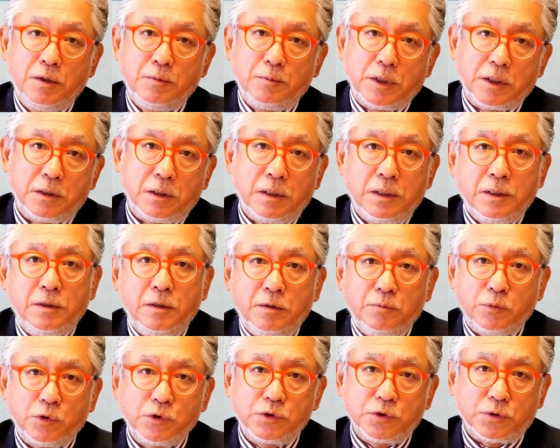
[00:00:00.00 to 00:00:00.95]
まあ、
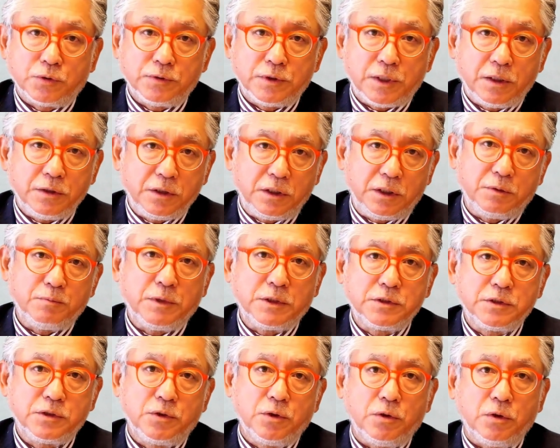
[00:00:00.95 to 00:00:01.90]
もうちょっと具体的に言いま
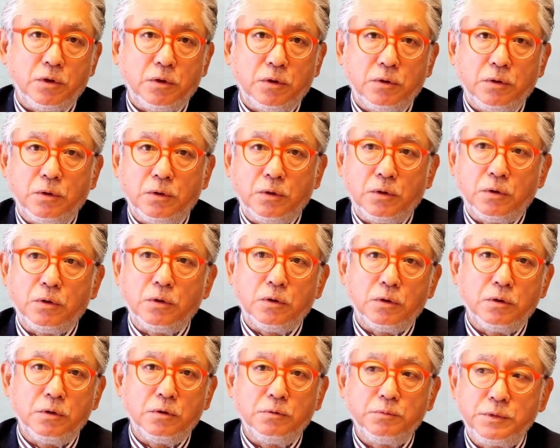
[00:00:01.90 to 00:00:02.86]
す
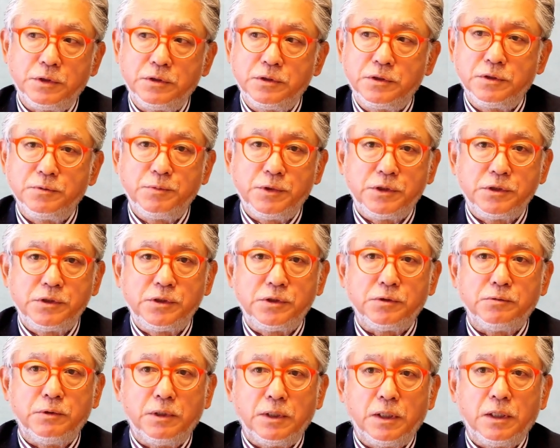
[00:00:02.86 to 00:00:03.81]
と三
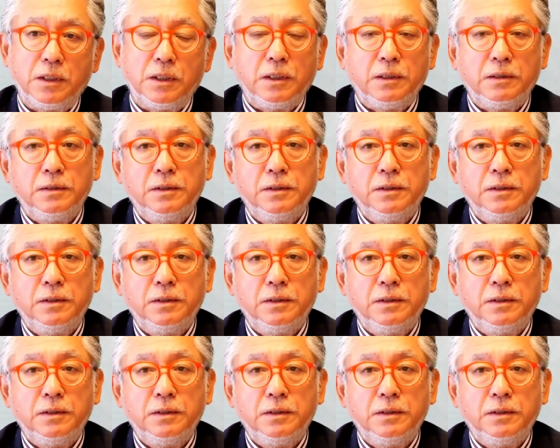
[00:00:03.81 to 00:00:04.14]
菱は